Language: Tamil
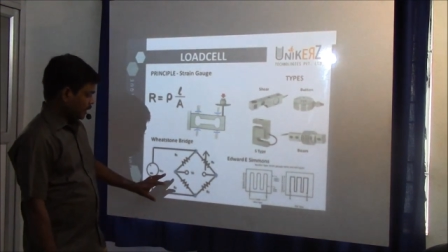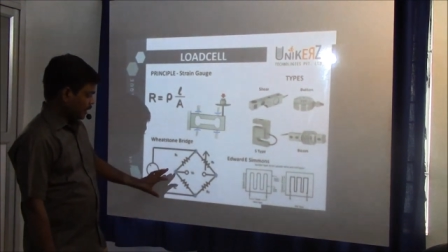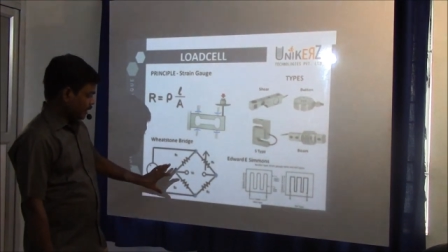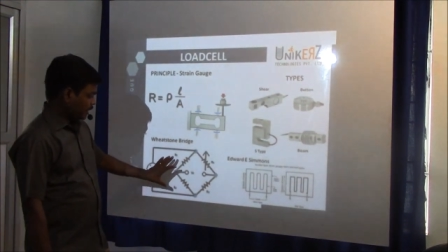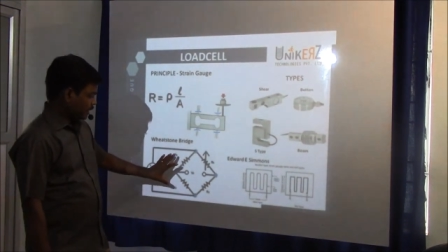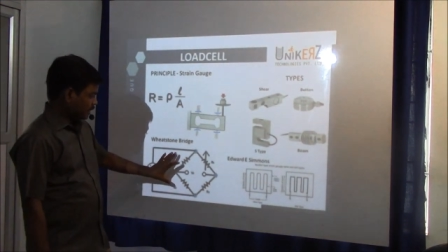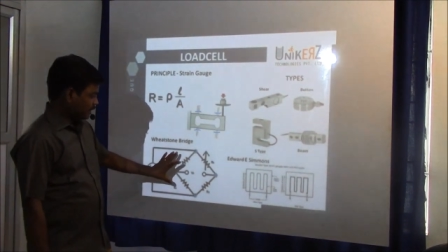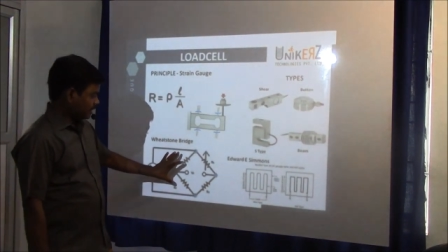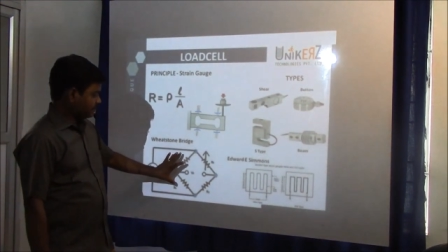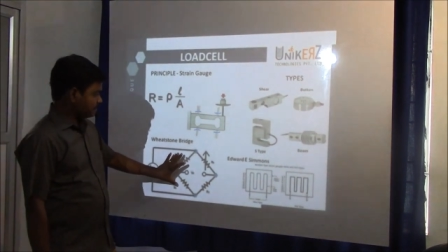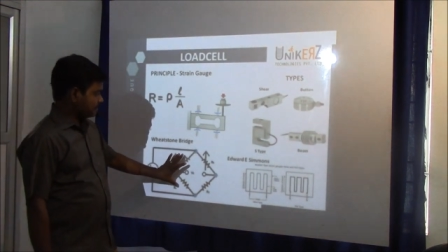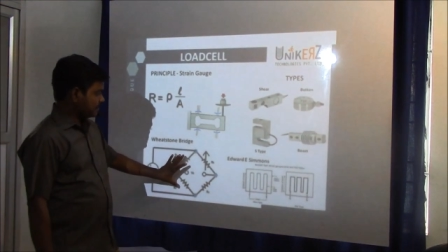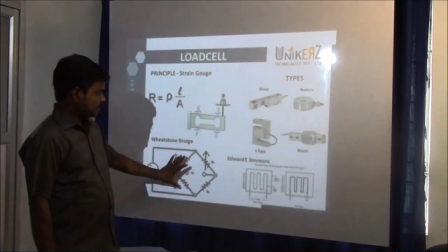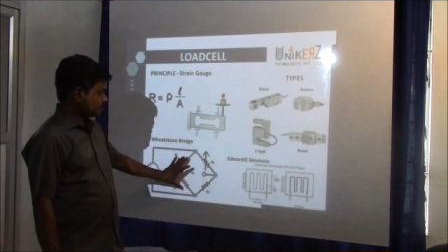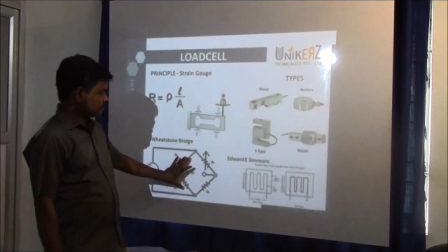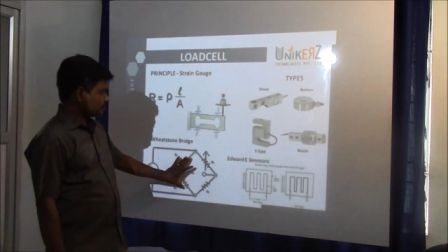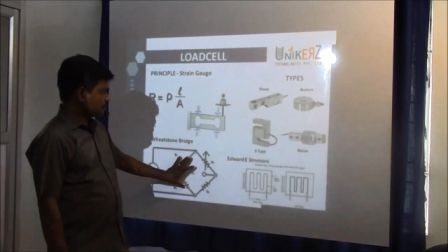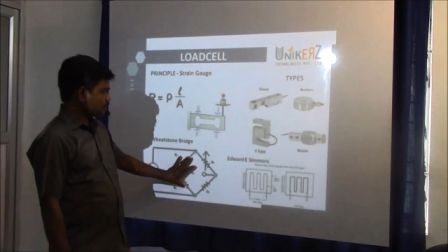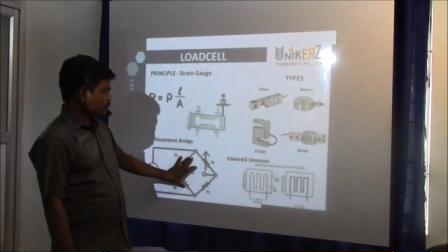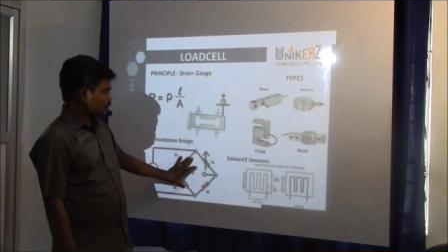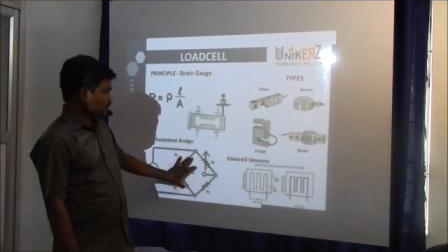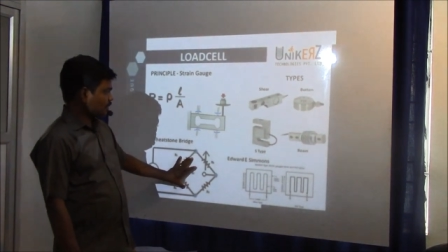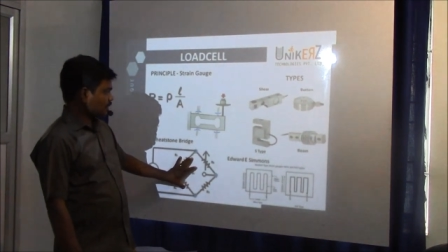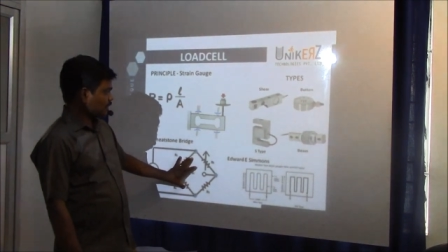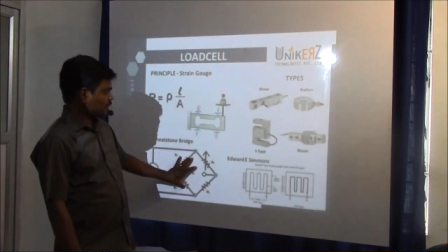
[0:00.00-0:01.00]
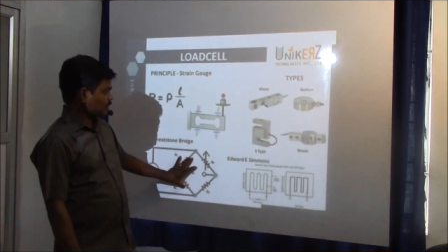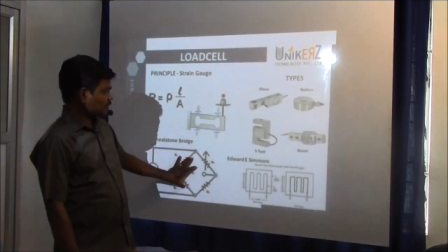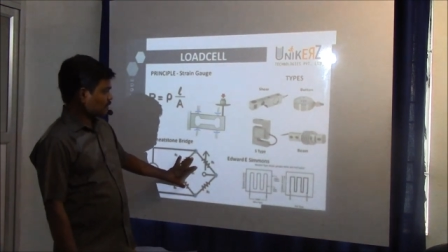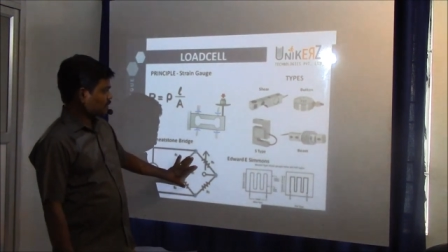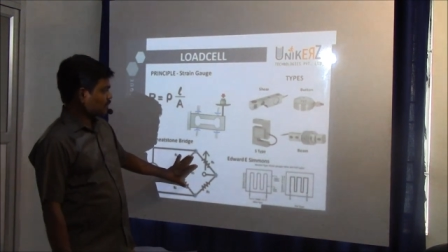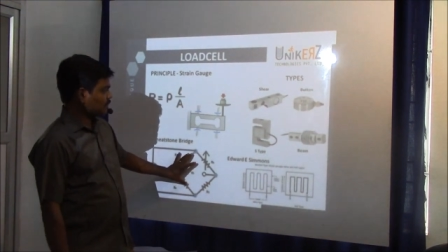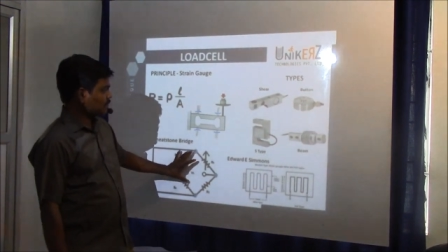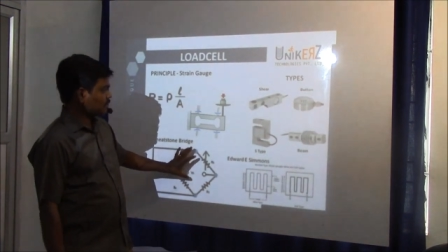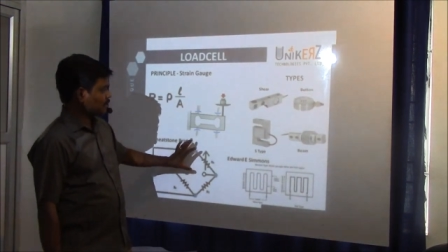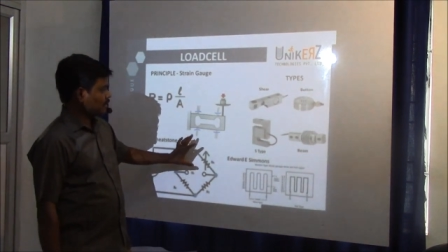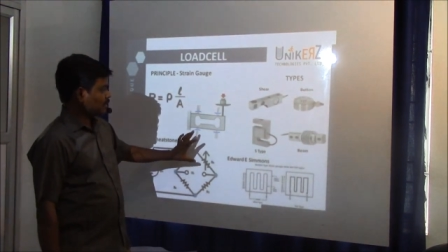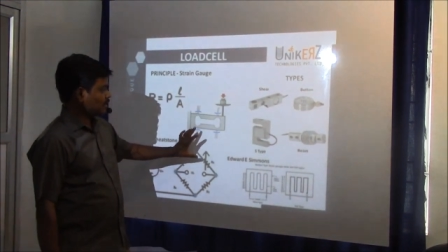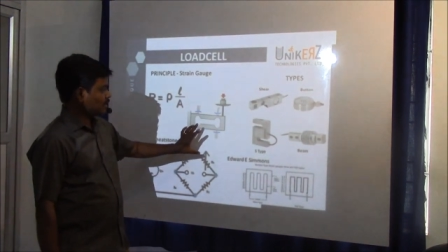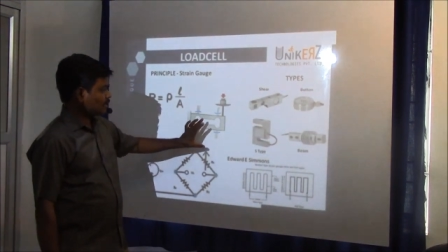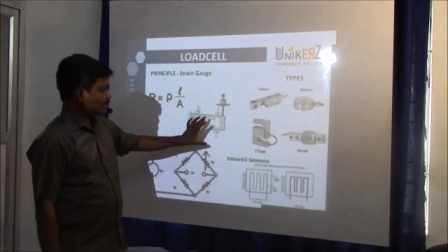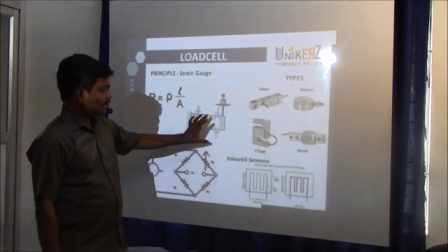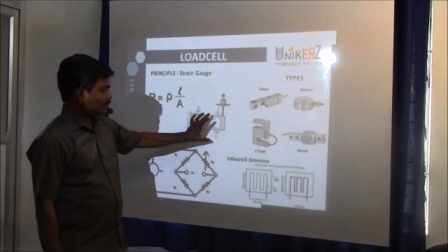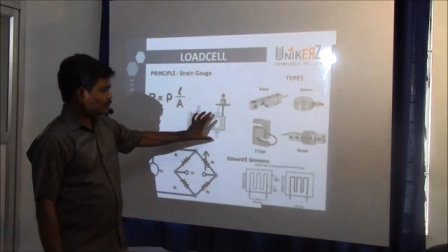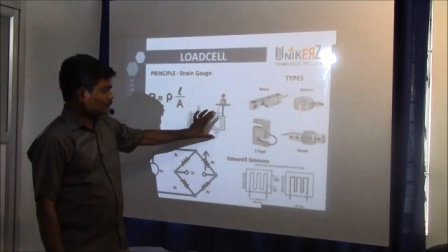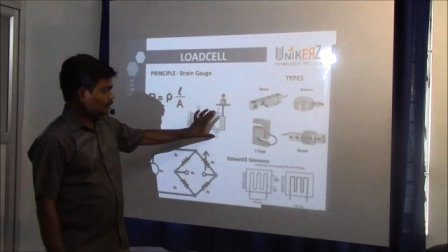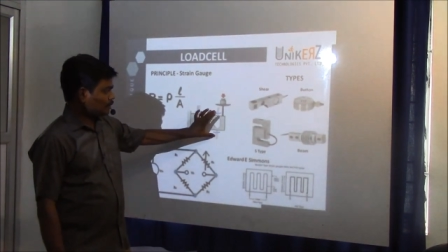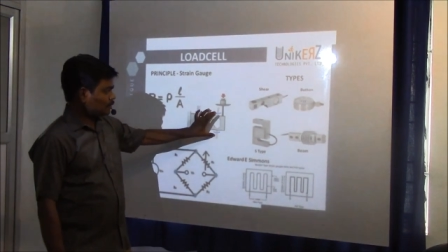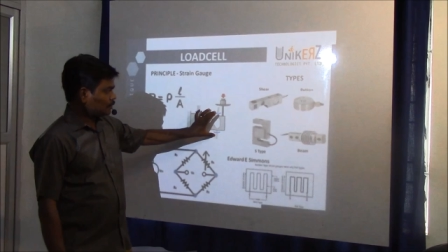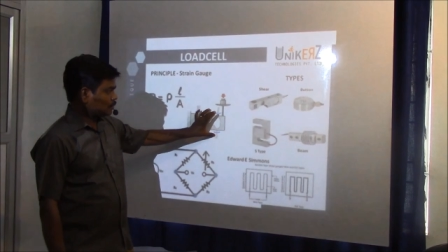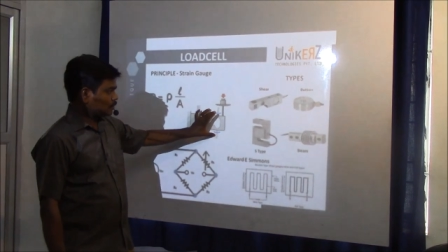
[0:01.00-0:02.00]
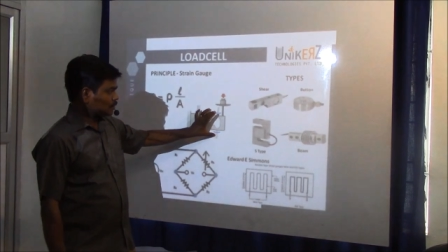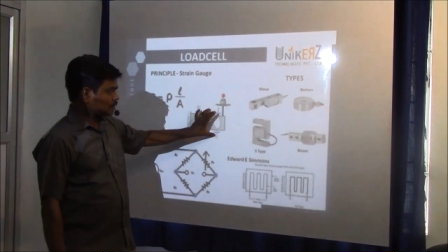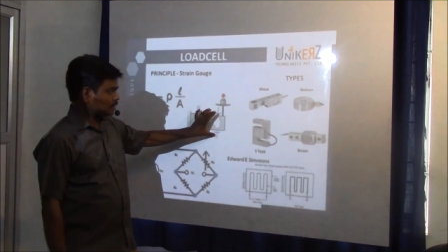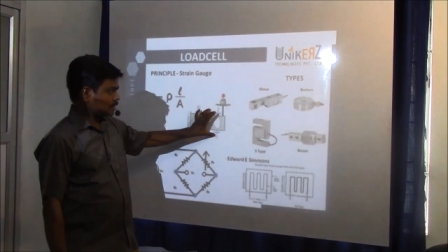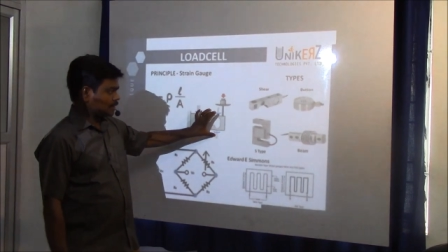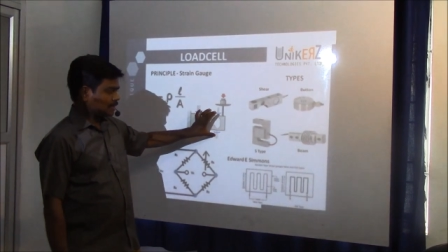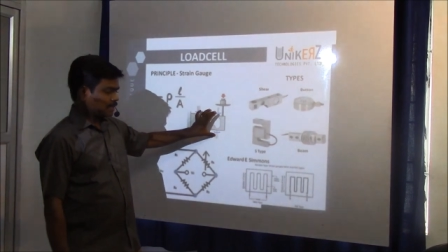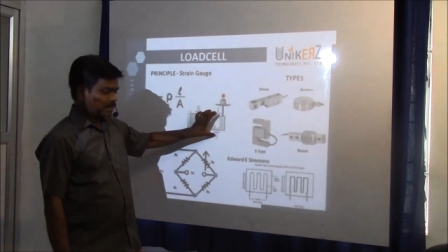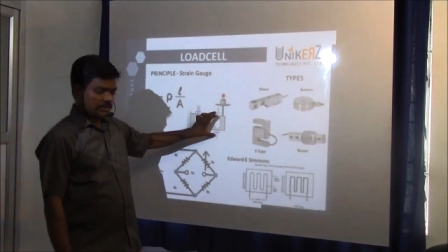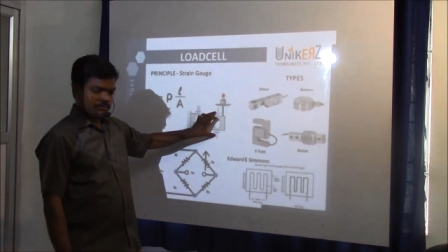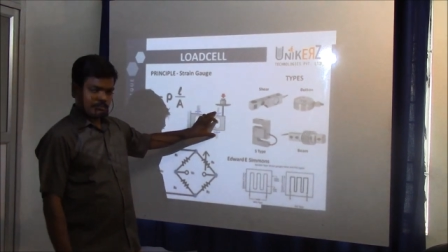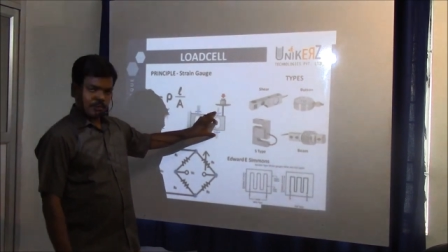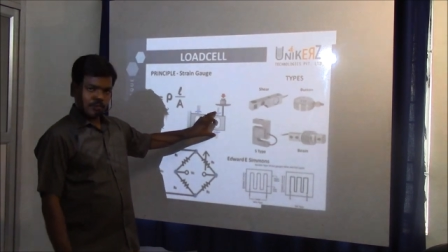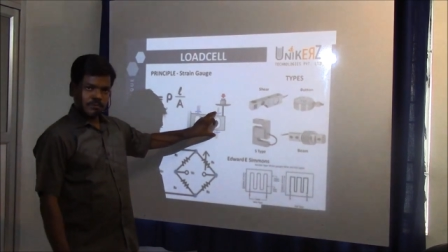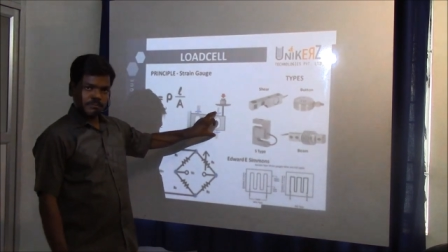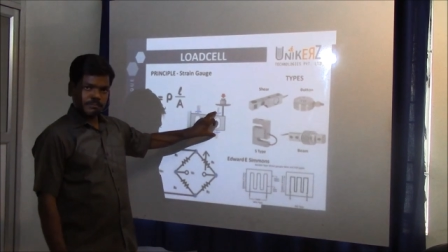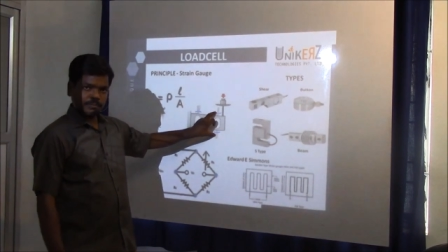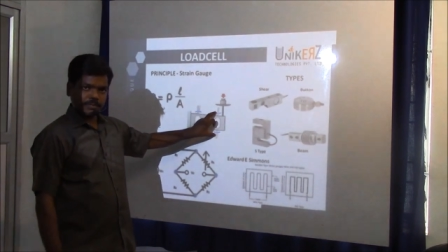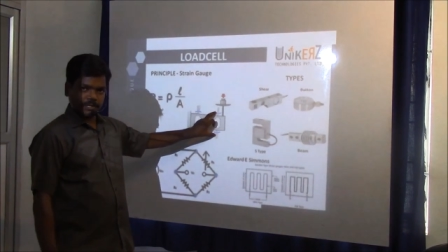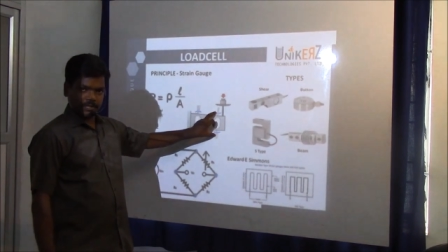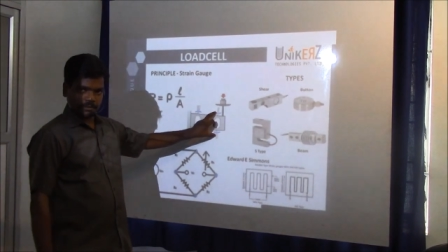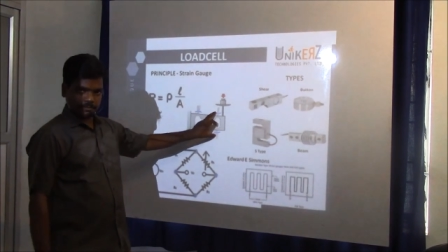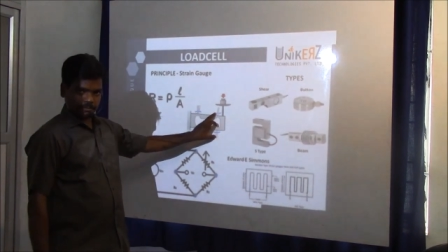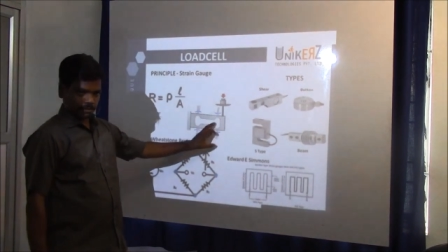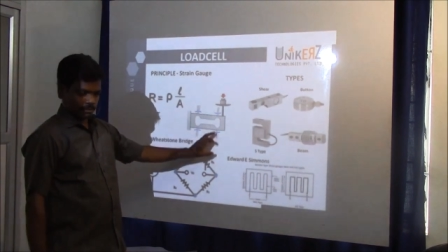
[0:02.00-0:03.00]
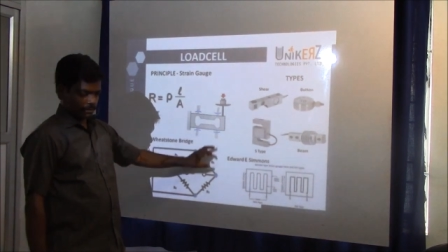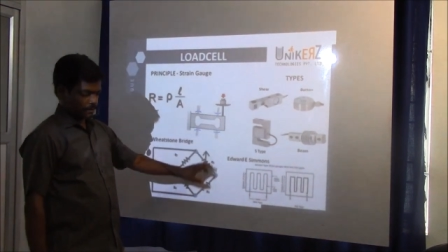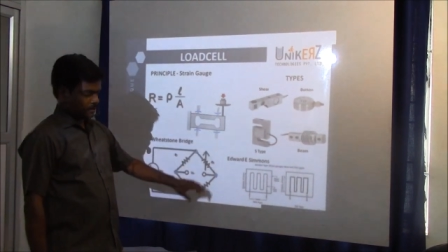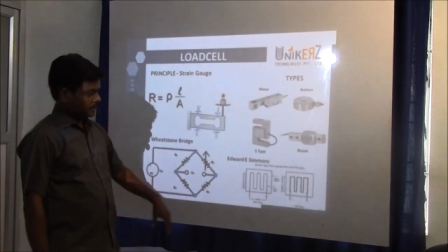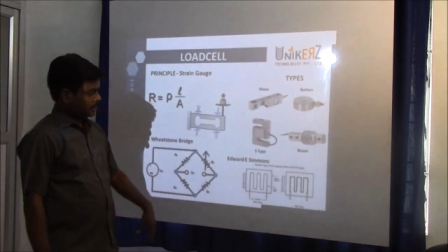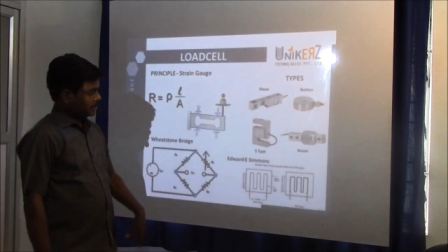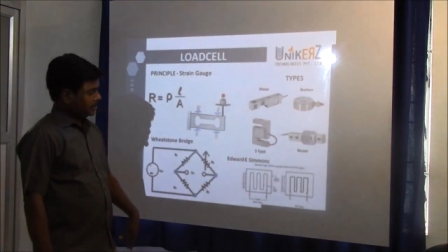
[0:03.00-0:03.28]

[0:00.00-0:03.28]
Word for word: இந்த வீட் ஸ்டோனை தான் வந்து நாம் லோட் செல்லில் மவுண்ட் பண்ணியிருப்போம்